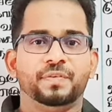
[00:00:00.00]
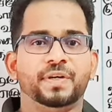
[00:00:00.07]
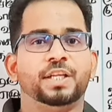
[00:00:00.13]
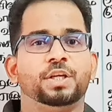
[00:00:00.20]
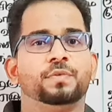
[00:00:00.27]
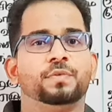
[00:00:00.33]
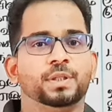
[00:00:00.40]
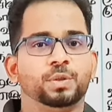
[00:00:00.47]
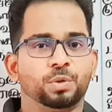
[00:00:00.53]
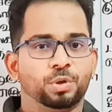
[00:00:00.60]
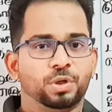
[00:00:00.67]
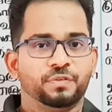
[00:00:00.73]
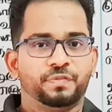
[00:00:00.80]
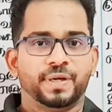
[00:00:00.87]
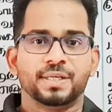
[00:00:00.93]
வீடியோ வந்து
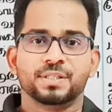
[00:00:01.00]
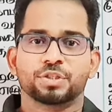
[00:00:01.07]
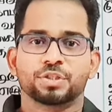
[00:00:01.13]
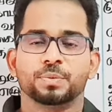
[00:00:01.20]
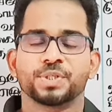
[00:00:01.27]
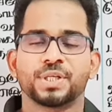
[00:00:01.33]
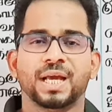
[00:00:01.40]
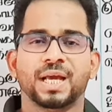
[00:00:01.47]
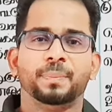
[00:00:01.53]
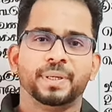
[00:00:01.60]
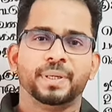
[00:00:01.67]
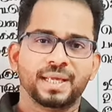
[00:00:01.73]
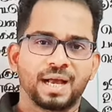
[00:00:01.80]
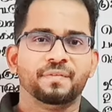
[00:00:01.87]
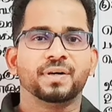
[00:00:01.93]
உங்களுடைய ஃப்ரெண்ட்ஸ்க்கும் ஷேர்
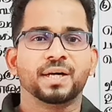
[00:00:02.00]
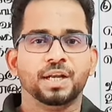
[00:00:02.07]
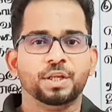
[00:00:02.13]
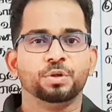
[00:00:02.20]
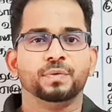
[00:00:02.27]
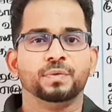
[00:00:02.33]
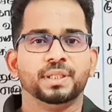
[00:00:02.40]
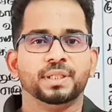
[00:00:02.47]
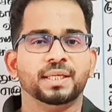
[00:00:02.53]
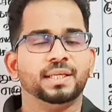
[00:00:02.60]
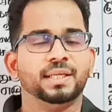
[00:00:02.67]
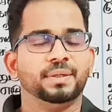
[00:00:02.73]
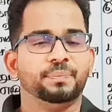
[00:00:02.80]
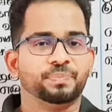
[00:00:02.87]
பண்ணி அவங்களையும் வந்து